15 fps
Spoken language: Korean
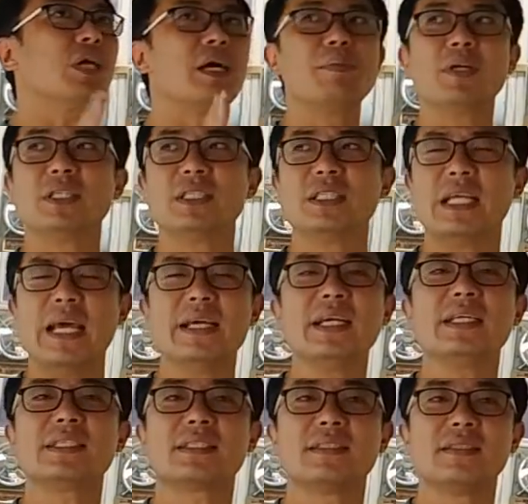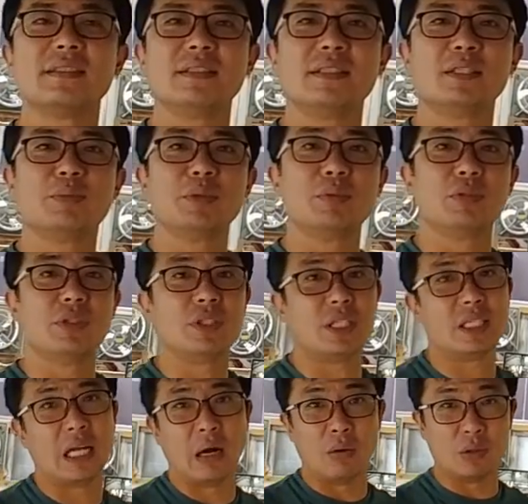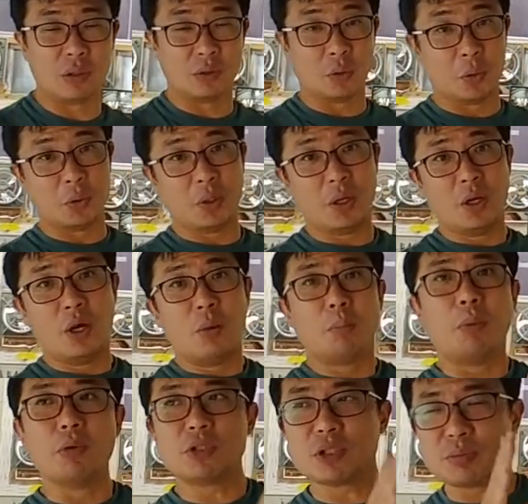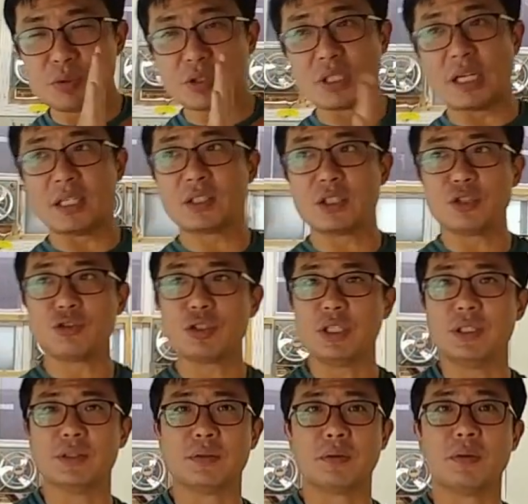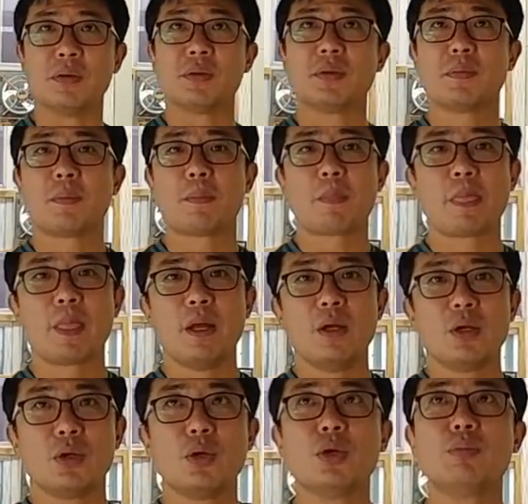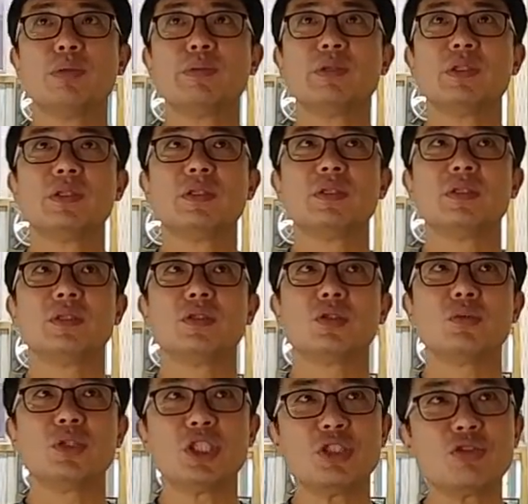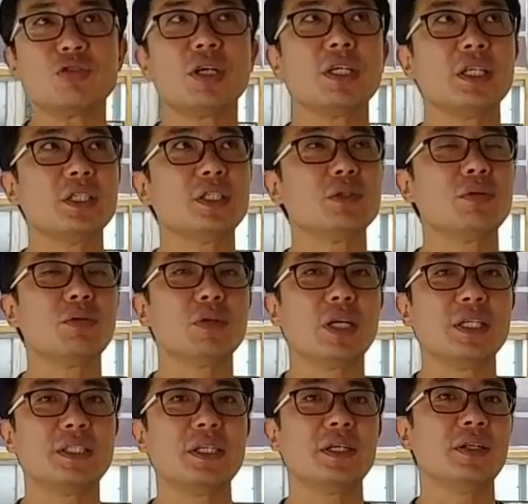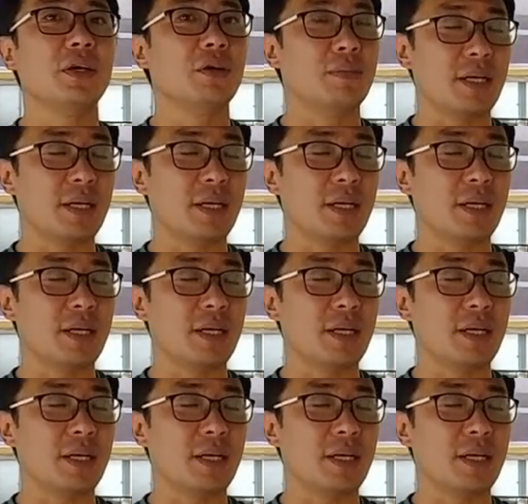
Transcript: 하면은 AS 부분들이 나오는 곳, 보증 불가가 뜰 수 있는 곳, 이런 부분들은 좀 신중하게 시공을 하셔야 돼요.